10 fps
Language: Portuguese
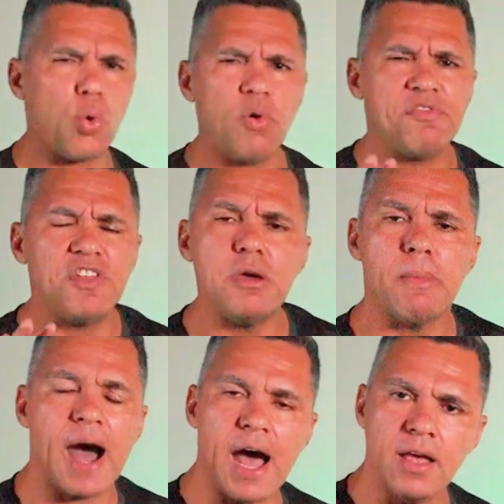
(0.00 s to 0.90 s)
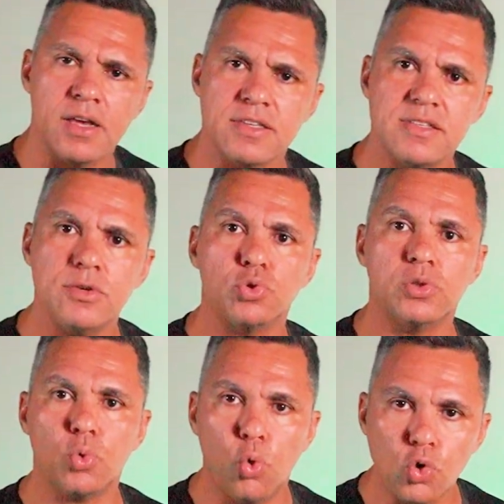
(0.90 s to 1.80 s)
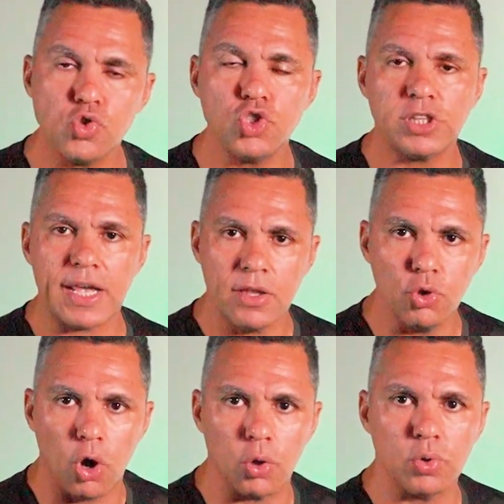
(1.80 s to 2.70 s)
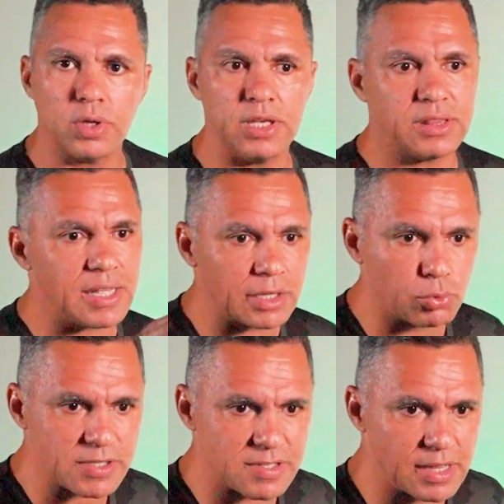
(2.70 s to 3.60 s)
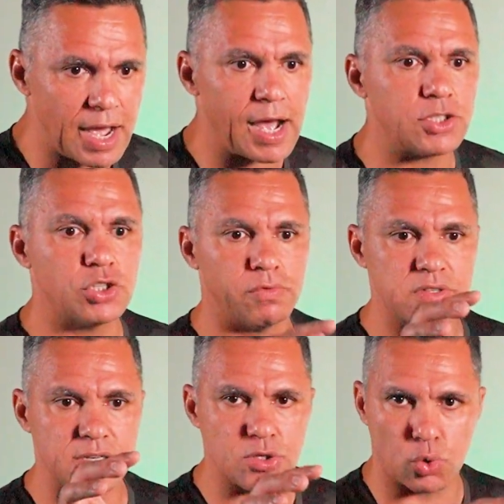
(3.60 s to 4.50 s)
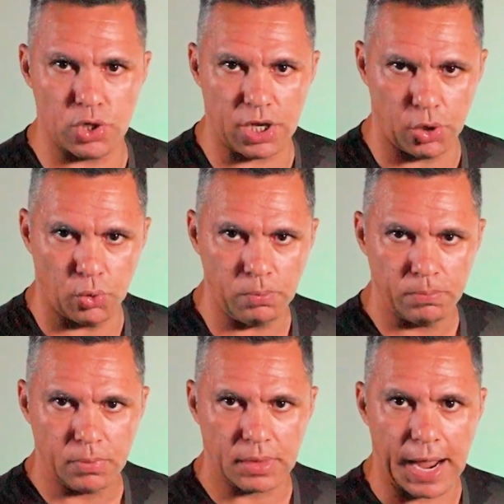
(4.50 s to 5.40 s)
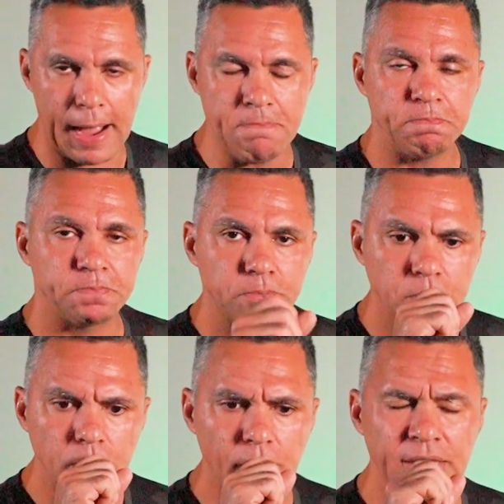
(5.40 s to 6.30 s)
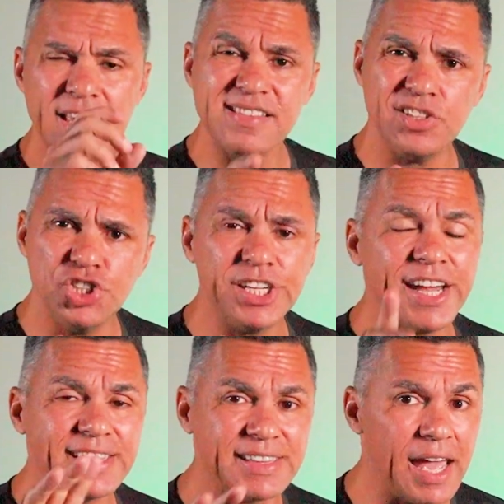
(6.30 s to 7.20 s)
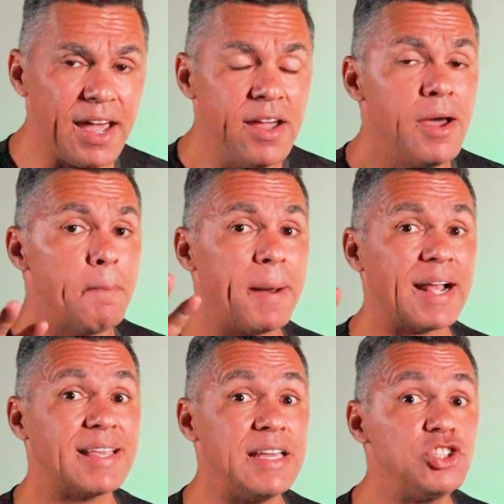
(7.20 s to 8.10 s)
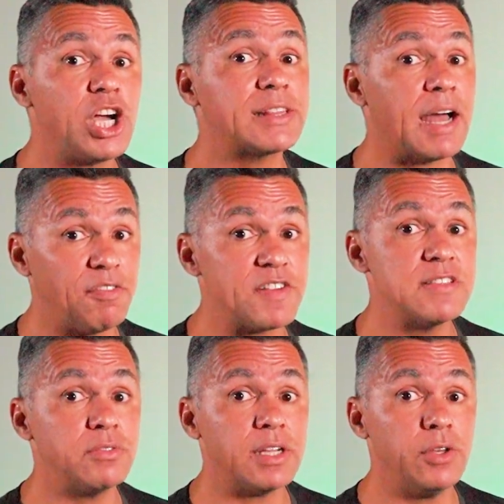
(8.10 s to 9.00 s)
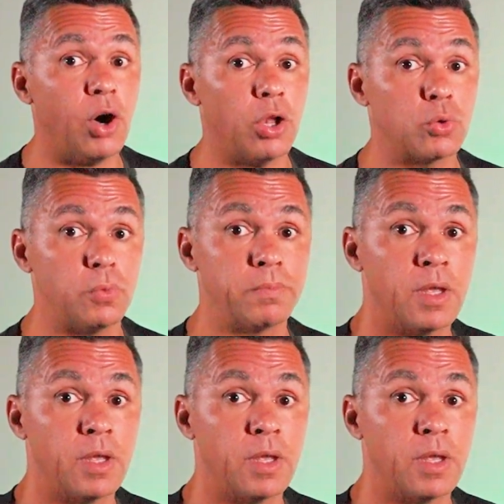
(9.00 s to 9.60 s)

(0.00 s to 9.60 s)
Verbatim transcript: confirmar se o curso de tecnólogo que tem na tua cidade, que você escolheu, tá? E essa dica é até para quem já está fazendo tecnólogo.